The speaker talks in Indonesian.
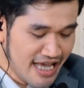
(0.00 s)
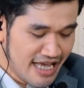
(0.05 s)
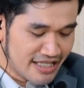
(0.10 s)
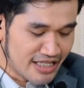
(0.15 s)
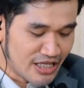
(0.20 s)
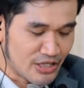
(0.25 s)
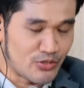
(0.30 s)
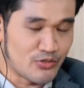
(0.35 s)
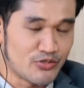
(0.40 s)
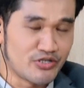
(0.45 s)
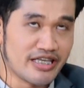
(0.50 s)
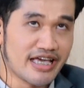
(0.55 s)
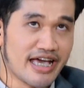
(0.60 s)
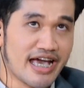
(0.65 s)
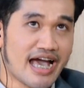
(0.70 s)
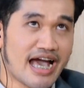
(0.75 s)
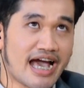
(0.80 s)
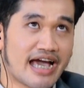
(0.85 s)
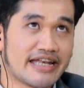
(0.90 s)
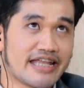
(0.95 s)

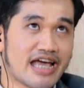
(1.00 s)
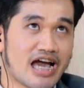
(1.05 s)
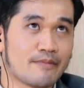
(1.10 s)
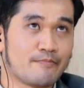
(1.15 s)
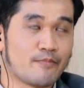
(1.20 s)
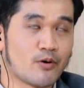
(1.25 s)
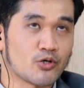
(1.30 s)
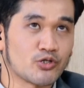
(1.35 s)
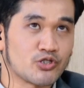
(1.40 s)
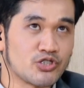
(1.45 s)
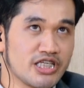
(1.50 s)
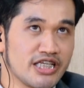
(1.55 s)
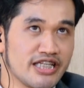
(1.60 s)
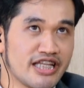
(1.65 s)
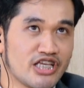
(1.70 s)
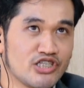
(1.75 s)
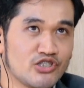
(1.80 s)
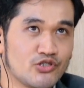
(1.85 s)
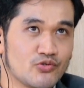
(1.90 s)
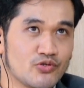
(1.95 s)
tentunya ada aposti
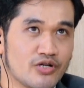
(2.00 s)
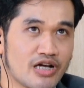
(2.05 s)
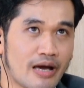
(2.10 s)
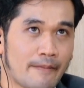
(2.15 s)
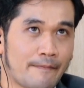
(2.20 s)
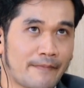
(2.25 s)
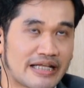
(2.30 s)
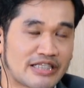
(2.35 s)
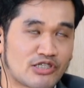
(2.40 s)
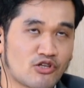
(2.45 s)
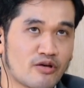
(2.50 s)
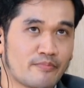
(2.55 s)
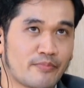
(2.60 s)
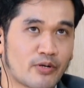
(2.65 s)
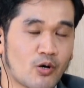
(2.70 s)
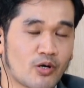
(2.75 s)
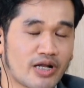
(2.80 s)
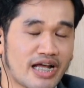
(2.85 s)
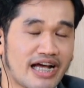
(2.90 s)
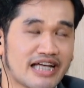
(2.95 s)
dan juga persilangan
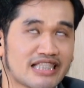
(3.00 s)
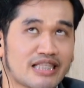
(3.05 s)
perorangan.